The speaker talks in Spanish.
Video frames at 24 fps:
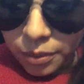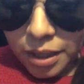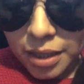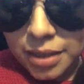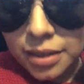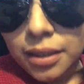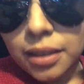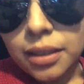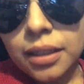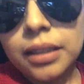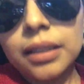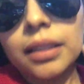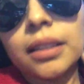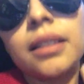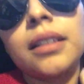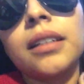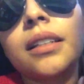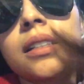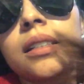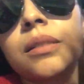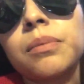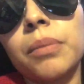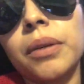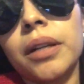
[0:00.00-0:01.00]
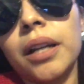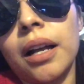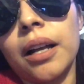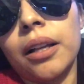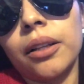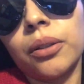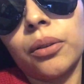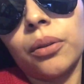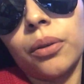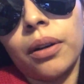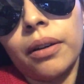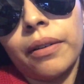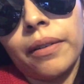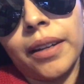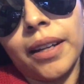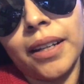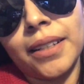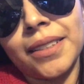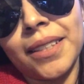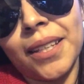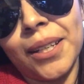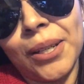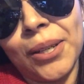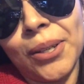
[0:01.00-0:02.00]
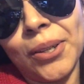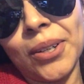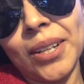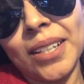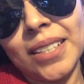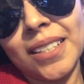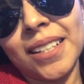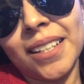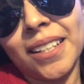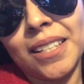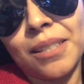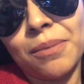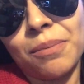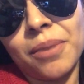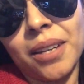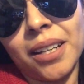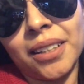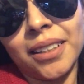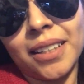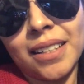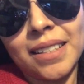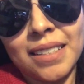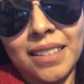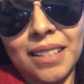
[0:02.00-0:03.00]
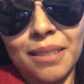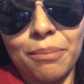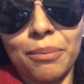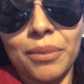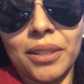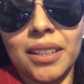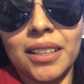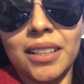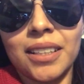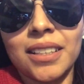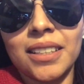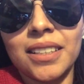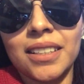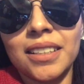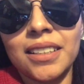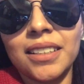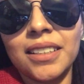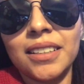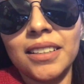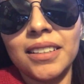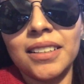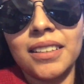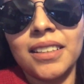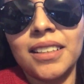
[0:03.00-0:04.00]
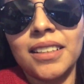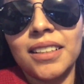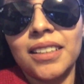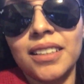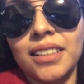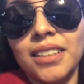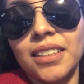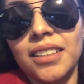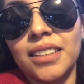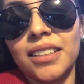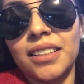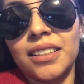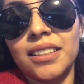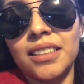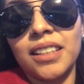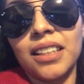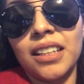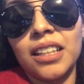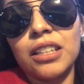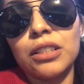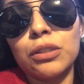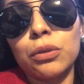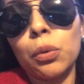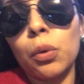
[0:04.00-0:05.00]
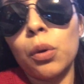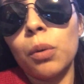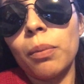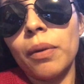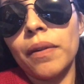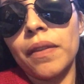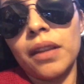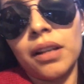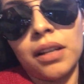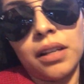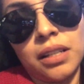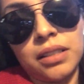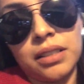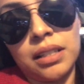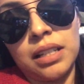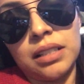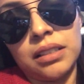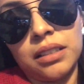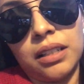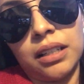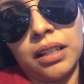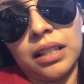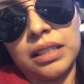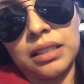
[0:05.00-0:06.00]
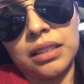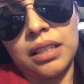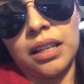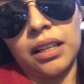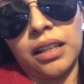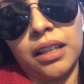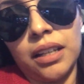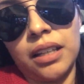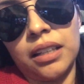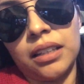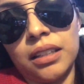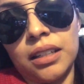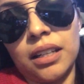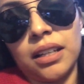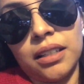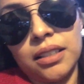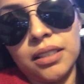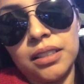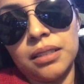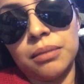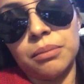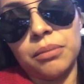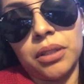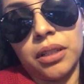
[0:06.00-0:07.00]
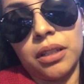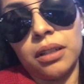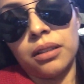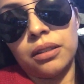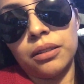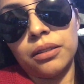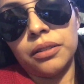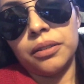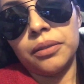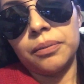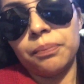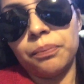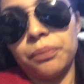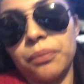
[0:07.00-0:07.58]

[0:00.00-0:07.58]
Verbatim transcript: voy a estar aquí esperando a ver hasta qué hora se despierta este pequeñín. Y sí, disculpen el desastre que está aquí atrás, mírenlo.